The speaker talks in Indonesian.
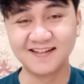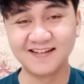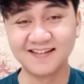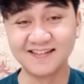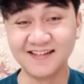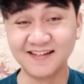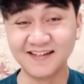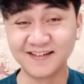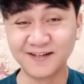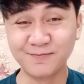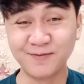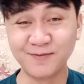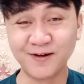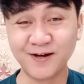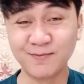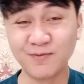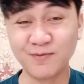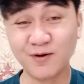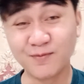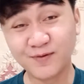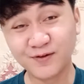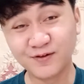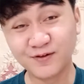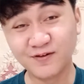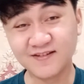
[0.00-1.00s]
Ya gimana
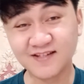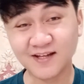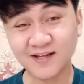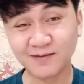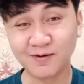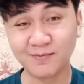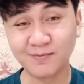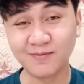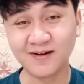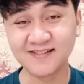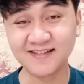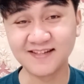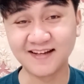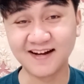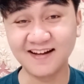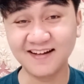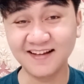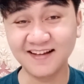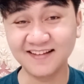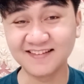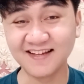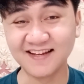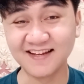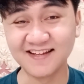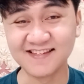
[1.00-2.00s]
mau peduli sama
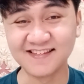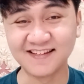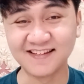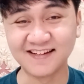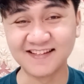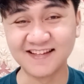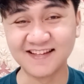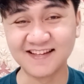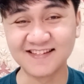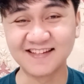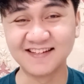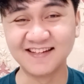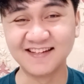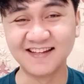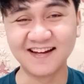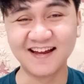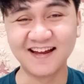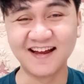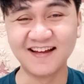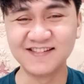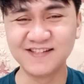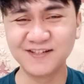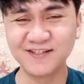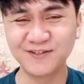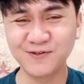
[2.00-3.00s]
masyarakat ya istrinya sendiri
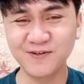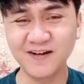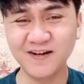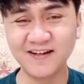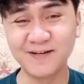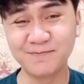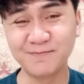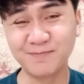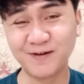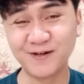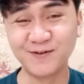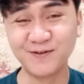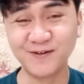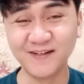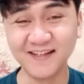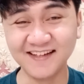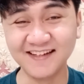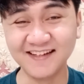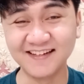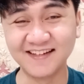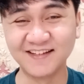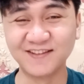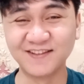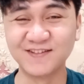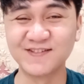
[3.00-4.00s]
aja tuh nggak
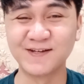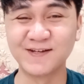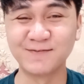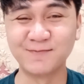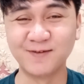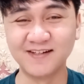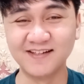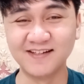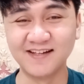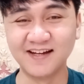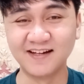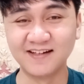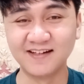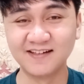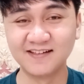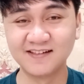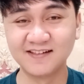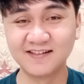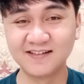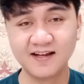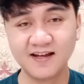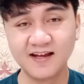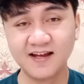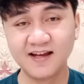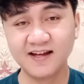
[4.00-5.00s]
dipeduliin gitu sama dia.
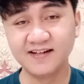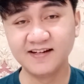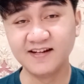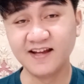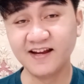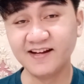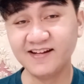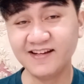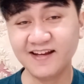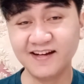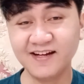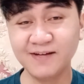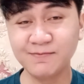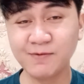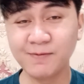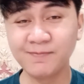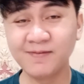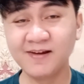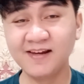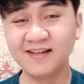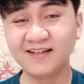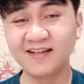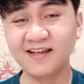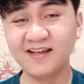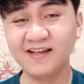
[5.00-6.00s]
Dan dia ini
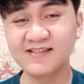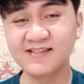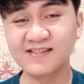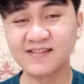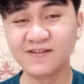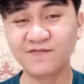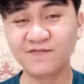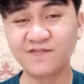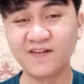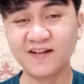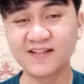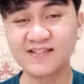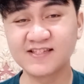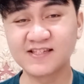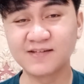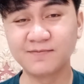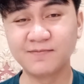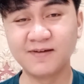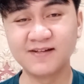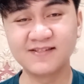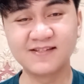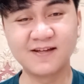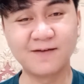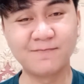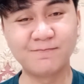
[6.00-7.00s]
memiliki sifat
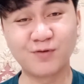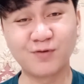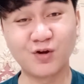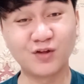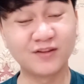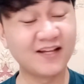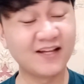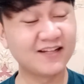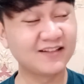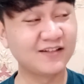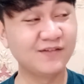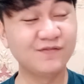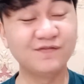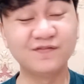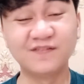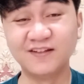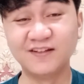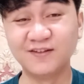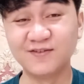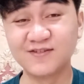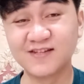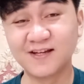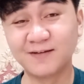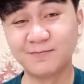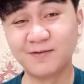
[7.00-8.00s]
semacam protektif
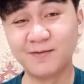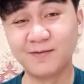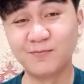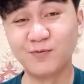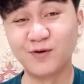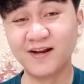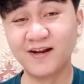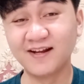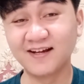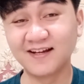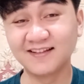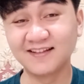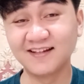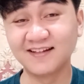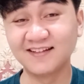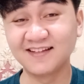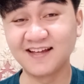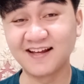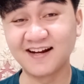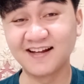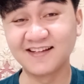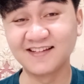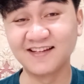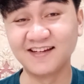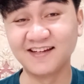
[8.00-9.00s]
gitu sama boneka
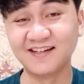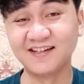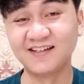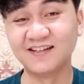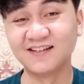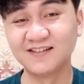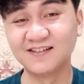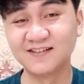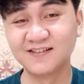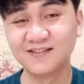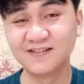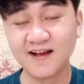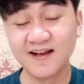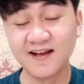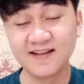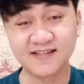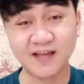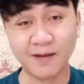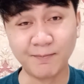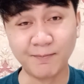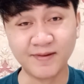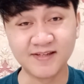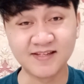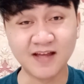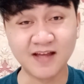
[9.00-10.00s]
tentaranya ini.
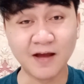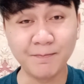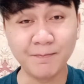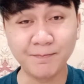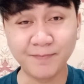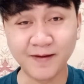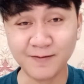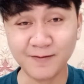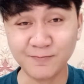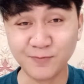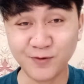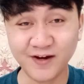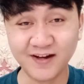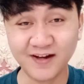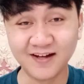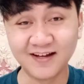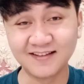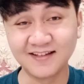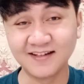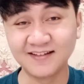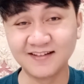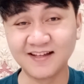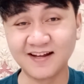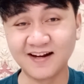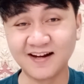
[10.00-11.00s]
Sampai-sampai boneka
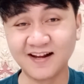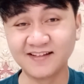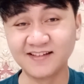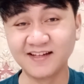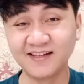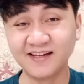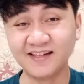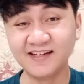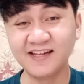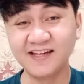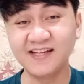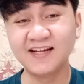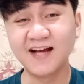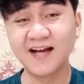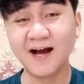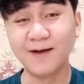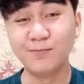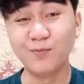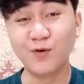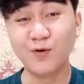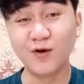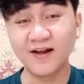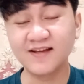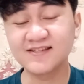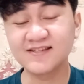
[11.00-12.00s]
tentaranya ini nggak
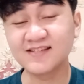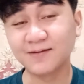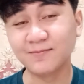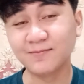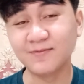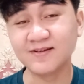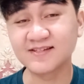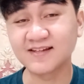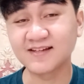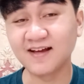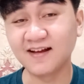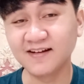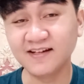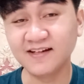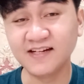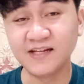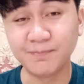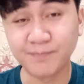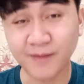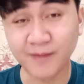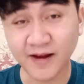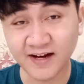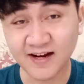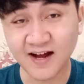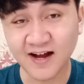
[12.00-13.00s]
boleh sama sekali
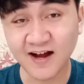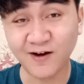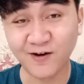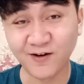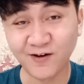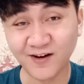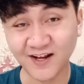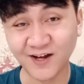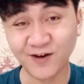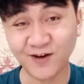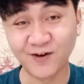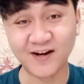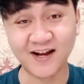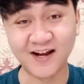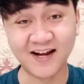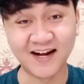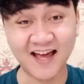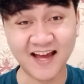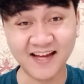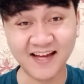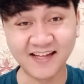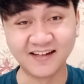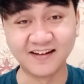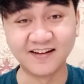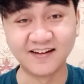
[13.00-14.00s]
dipegang oleh orang
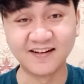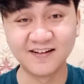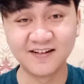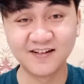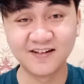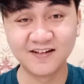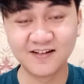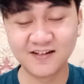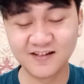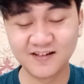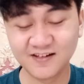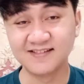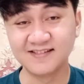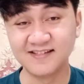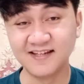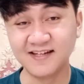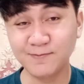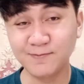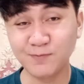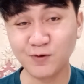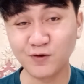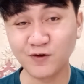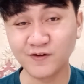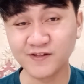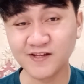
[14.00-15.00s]
lain.
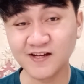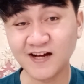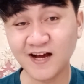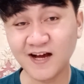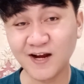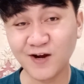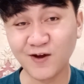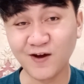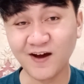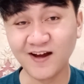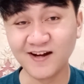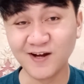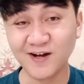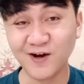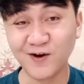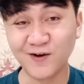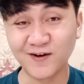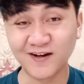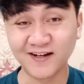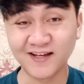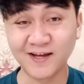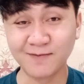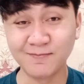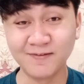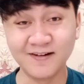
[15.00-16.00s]
Jadi pokoknya kalau ada
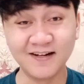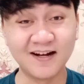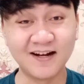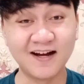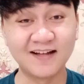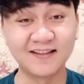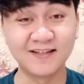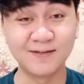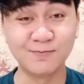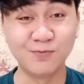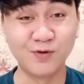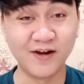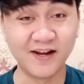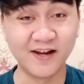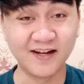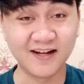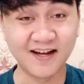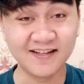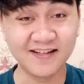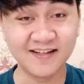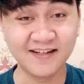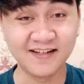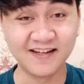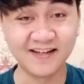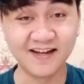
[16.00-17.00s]
orang yang mendekati
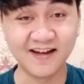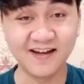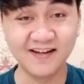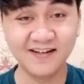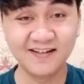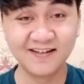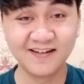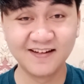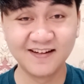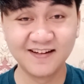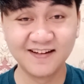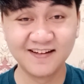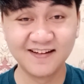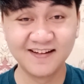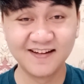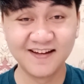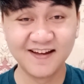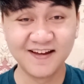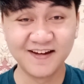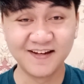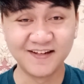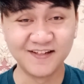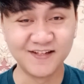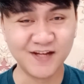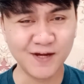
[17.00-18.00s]
bonekanya nih ya,
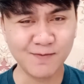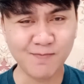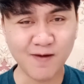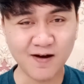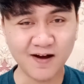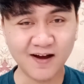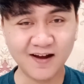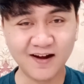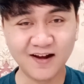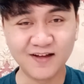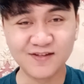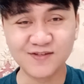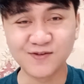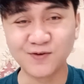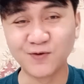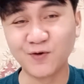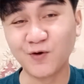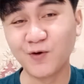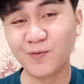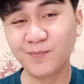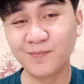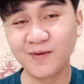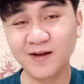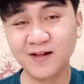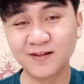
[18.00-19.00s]
dia bakal langsung
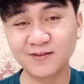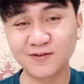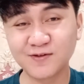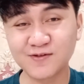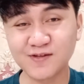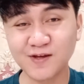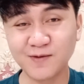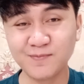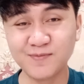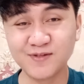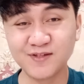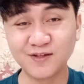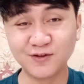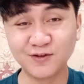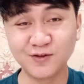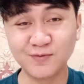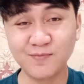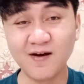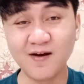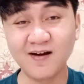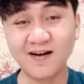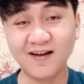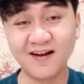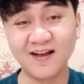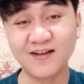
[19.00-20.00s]
ngomel, terus habis itu
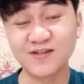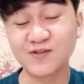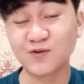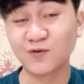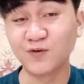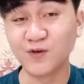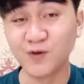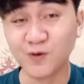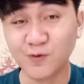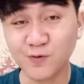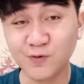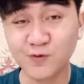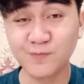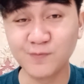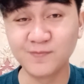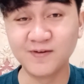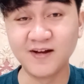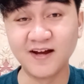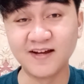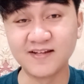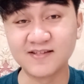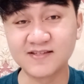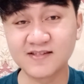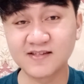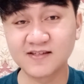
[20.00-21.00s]
bakal langsung dihukum
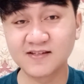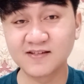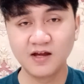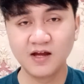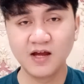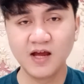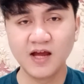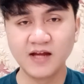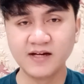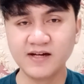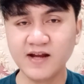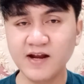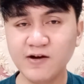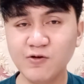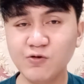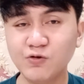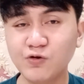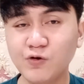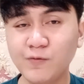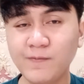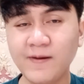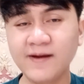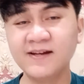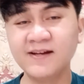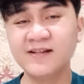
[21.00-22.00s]
guys. Dan
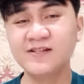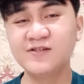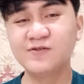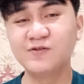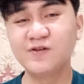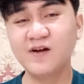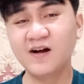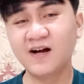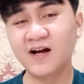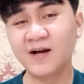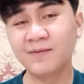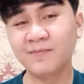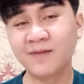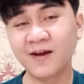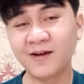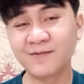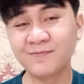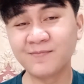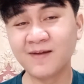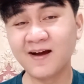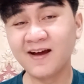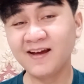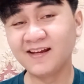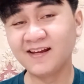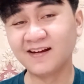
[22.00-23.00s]
hukumannya juga nggak
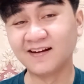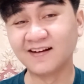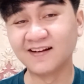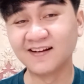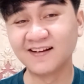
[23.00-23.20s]
main-main.